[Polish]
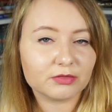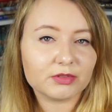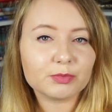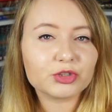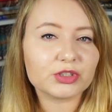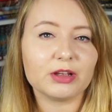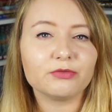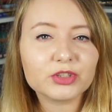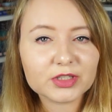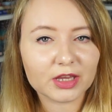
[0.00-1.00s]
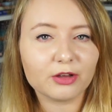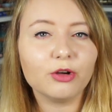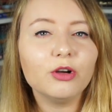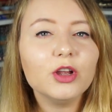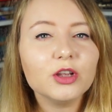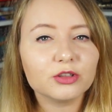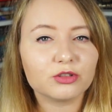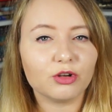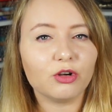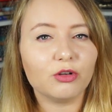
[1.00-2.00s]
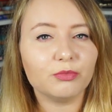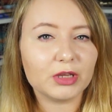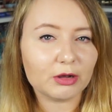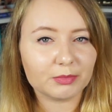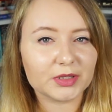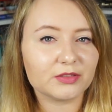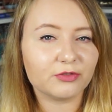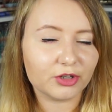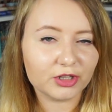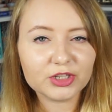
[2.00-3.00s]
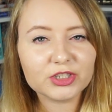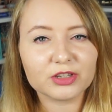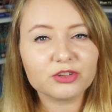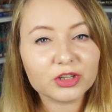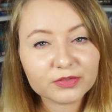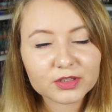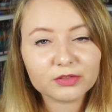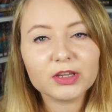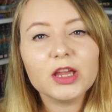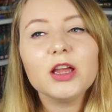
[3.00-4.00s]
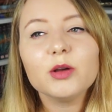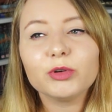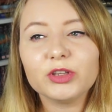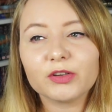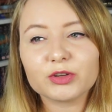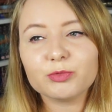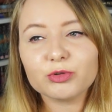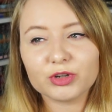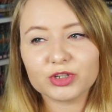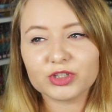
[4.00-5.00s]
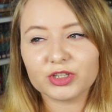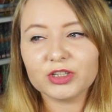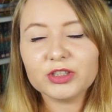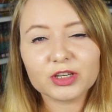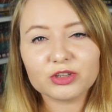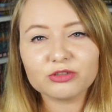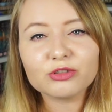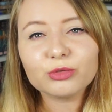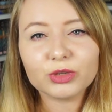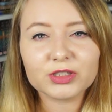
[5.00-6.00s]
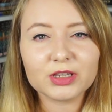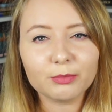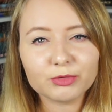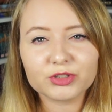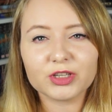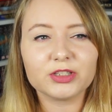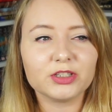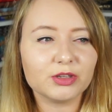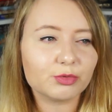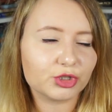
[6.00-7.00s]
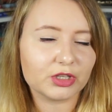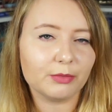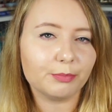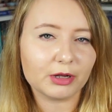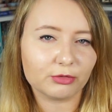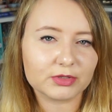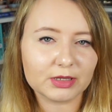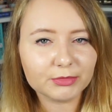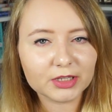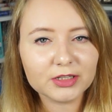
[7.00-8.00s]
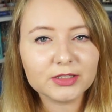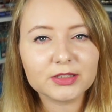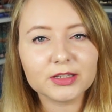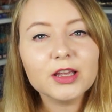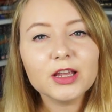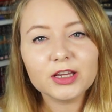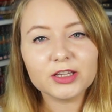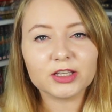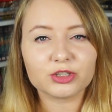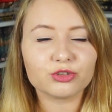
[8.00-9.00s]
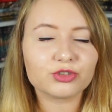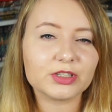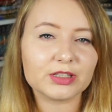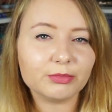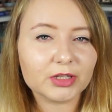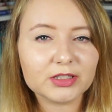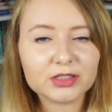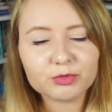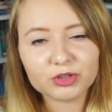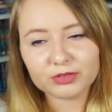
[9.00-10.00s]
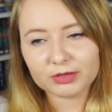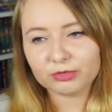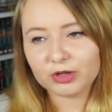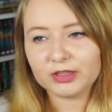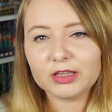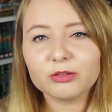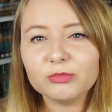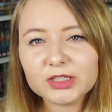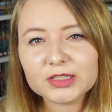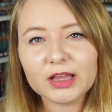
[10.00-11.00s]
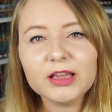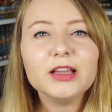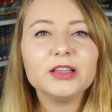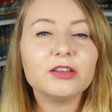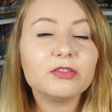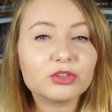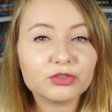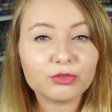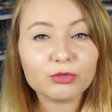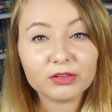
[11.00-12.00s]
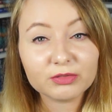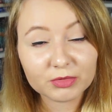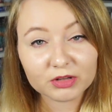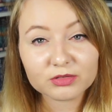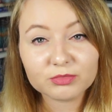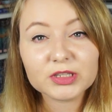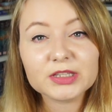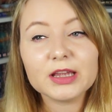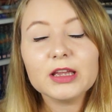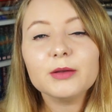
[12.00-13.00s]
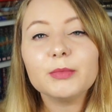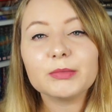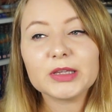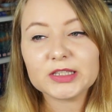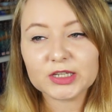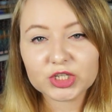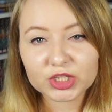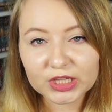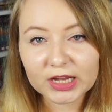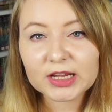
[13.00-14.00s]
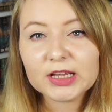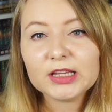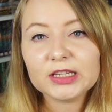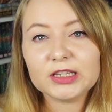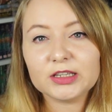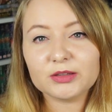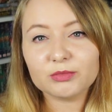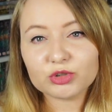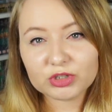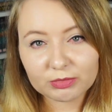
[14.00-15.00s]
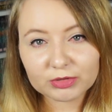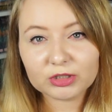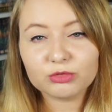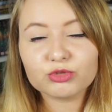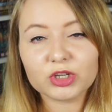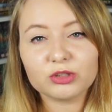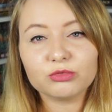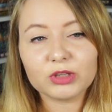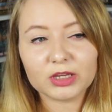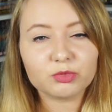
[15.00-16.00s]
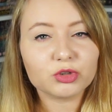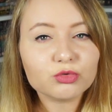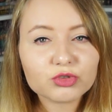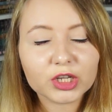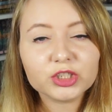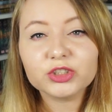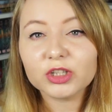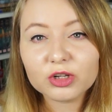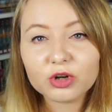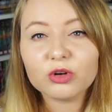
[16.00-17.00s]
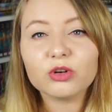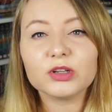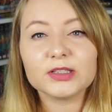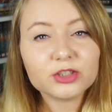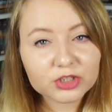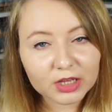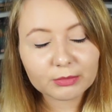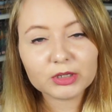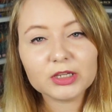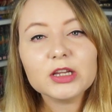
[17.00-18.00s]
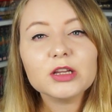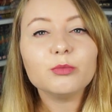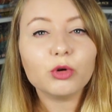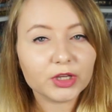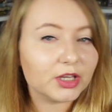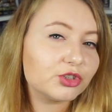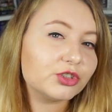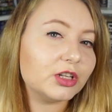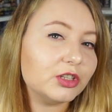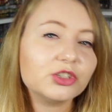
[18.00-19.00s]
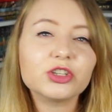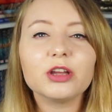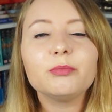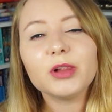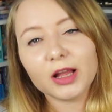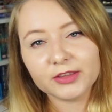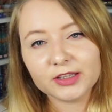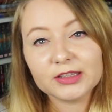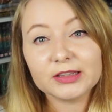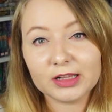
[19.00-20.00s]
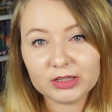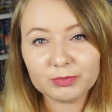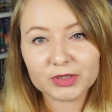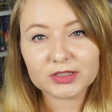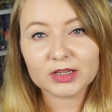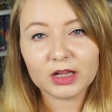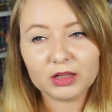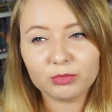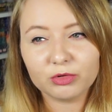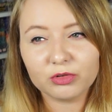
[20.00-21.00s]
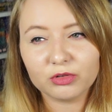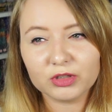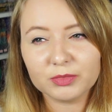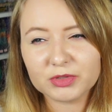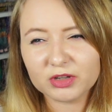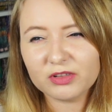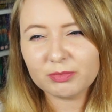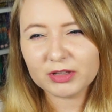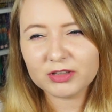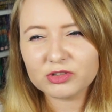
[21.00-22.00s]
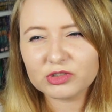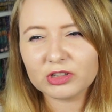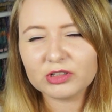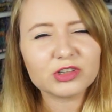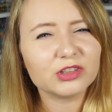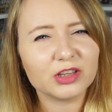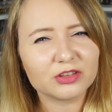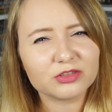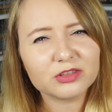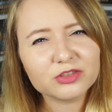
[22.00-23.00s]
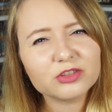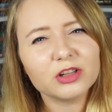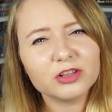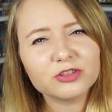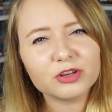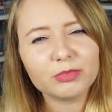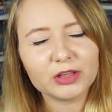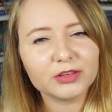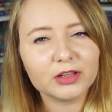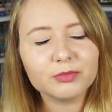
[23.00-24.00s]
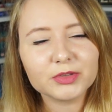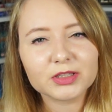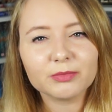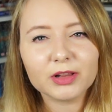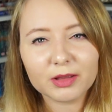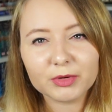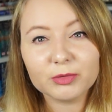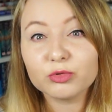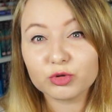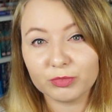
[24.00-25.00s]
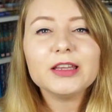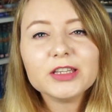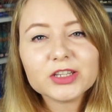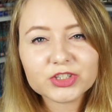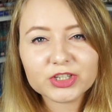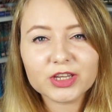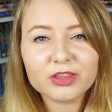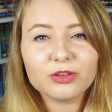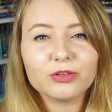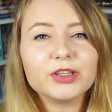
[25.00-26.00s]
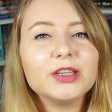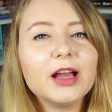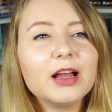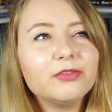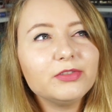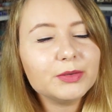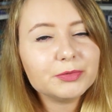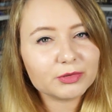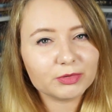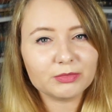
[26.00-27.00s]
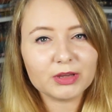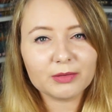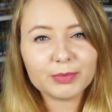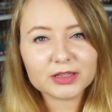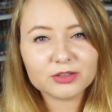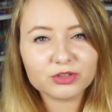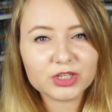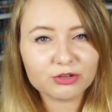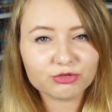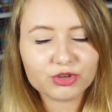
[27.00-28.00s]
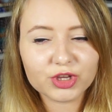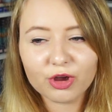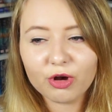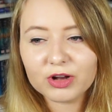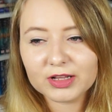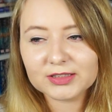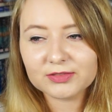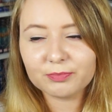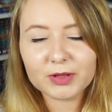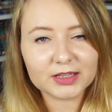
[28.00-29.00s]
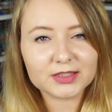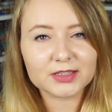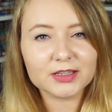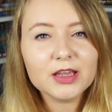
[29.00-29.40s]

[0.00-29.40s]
nie przeczytałam wszystkiego, co miałam na swojej liście czerwcowej, ponieważ były jeszcze inne książki, które chciałam przeczytać i nie przeczytałam paru z tamtej listy i te książki z tamtej listy przyniosłam trochę na tą listę. Nie wiem, czy czy w ogóle Wy mnie rozumiecie. Mam nadzieję, że tak i może nie będę dłużej tutaj przedłużać, tylko zaczynamy moje czytelnicze plany na lipiec. Albo lipcowe plany czytelnicze, nie, czytelnicze plany na lipiec chyba lepiej brzmi. I jeszcze jedno, ja w lipcu będę miała bardzo ciężki okres w pracy.